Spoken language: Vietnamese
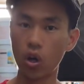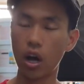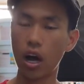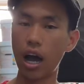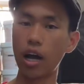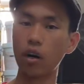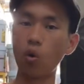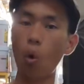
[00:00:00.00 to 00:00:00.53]

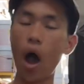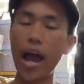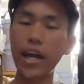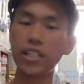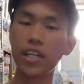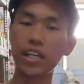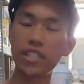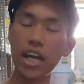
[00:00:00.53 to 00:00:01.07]
à, ngoài
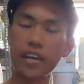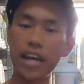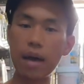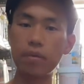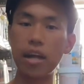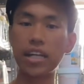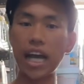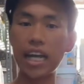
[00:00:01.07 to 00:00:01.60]
những cái chất
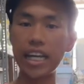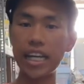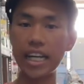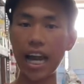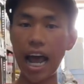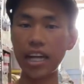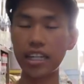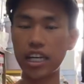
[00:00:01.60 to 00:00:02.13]
đạm lân kali
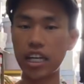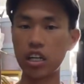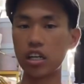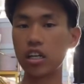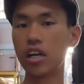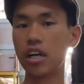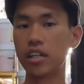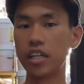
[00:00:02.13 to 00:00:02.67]
ra thì
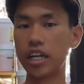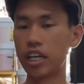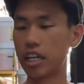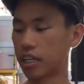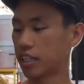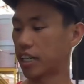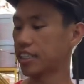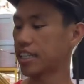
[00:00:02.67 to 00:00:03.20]
thì
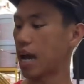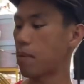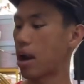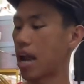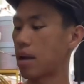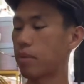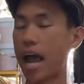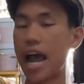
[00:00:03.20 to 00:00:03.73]
cái chai
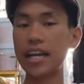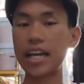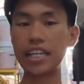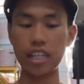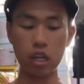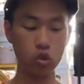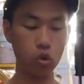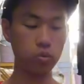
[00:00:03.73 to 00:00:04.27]
ba pH này
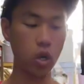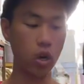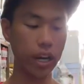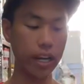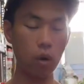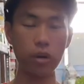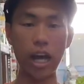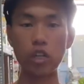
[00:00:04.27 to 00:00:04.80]
sẽ giúp cho cái
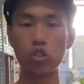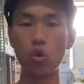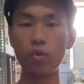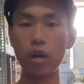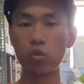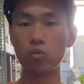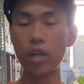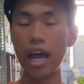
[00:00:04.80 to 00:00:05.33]
rau cải rúm
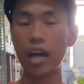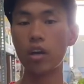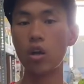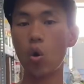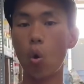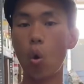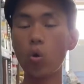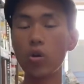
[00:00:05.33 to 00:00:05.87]
là chúng ta
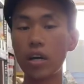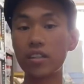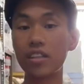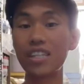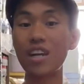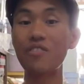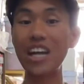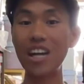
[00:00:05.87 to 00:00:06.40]
hút được những
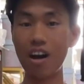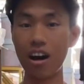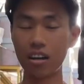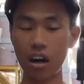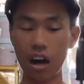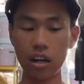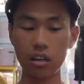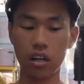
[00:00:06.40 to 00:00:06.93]
chất vi lượng
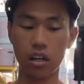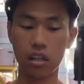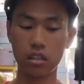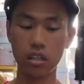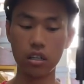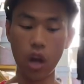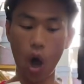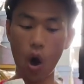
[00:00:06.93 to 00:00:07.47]
nữa
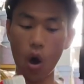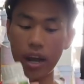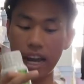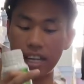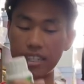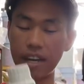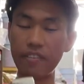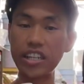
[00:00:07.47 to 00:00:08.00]
từ đó
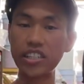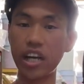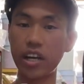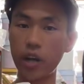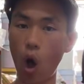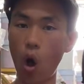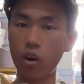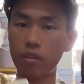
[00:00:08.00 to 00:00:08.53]
là sẽ phát triển
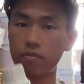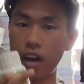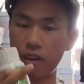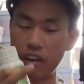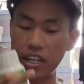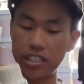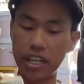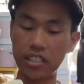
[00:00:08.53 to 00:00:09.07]
đọt và
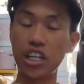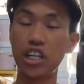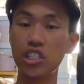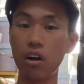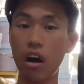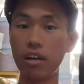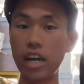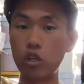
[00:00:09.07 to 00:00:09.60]
phát triển dinh
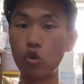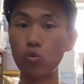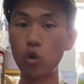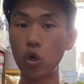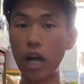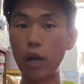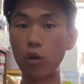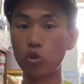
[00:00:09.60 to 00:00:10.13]
dưỡng để giúp cho
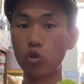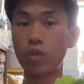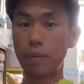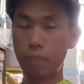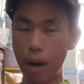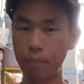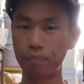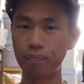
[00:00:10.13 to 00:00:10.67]
cây của chúng ta
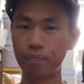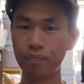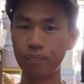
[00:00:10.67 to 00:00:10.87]
mập